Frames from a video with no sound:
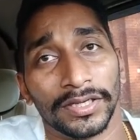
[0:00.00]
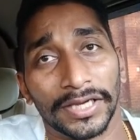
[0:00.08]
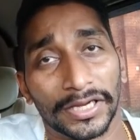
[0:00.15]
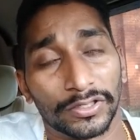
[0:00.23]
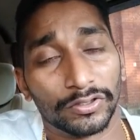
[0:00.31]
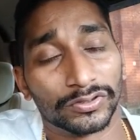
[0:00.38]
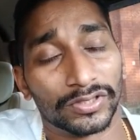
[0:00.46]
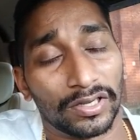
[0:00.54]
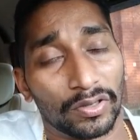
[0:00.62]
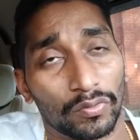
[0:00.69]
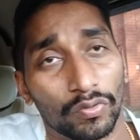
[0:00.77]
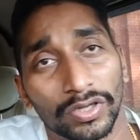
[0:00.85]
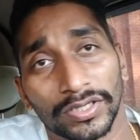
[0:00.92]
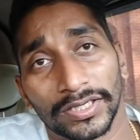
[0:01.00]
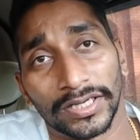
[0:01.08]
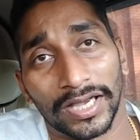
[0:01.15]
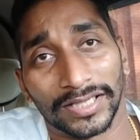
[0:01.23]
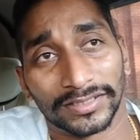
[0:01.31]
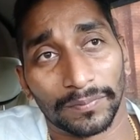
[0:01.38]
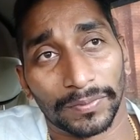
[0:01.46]
ఎక్యూజులను కోర్టుకి
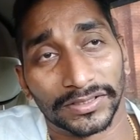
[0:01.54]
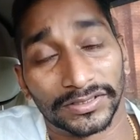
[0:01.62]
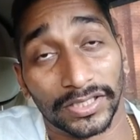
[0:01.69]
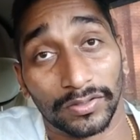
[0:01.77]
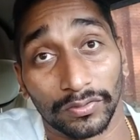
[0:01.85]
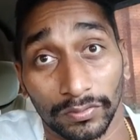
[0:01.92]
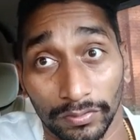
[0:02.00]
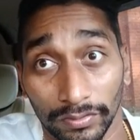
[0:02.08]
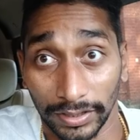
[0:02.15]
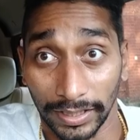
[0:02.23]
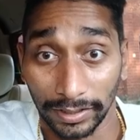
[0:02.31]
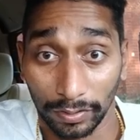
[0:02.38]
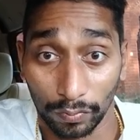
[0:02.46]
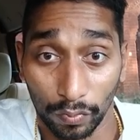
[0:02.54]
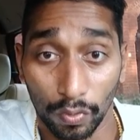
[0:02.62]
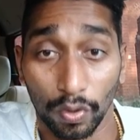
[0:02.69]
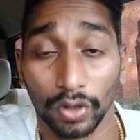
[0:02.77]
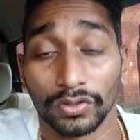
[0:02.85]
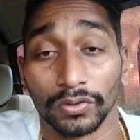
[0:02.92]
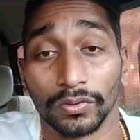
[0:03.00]
హాజరుపరిచారు అండ్
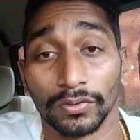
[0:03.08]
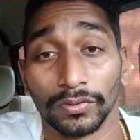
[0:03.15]
కోర్టు